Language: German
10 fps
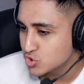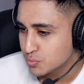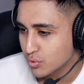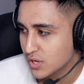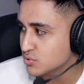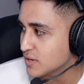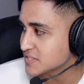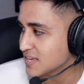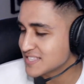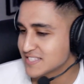Bruder, du
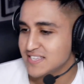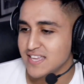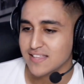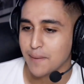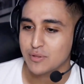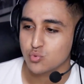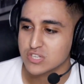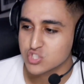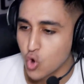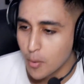hast rasiert, aber du
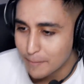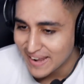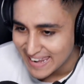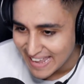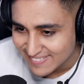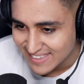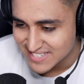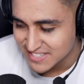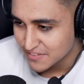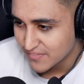hast komplett
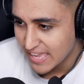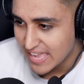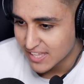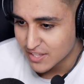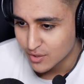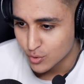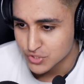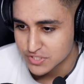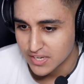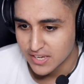rasiert. Wie ehrenlos.